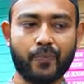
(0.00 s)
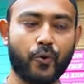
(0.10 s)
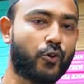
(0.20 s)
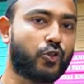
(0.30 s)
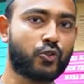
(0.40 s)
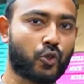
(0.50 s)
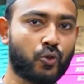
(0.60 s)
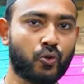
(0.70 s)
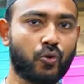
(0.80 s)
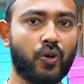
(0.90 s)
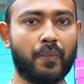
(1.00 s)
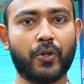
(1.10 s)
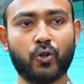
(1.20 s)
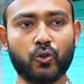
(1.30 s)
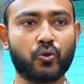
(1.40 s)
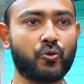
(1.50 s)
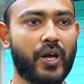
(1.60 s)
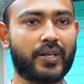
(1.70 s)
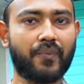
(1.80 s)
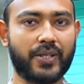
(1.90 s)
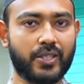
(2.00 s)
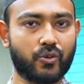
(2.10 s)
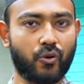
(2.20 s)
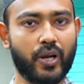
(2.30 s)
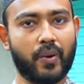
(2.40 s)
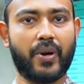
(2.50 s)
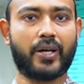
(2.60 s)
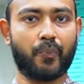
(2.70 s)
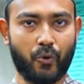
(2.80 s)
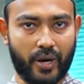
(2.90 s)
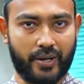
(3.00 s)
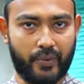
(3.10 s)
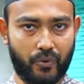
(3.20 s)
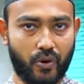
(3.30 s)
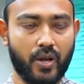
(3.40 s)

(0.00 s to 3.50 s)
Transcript: প্রয়োজন যতটুকু আমরা ততটুকু একটা বাজেট করে আমরা একটা প্রোডাক্ট নিব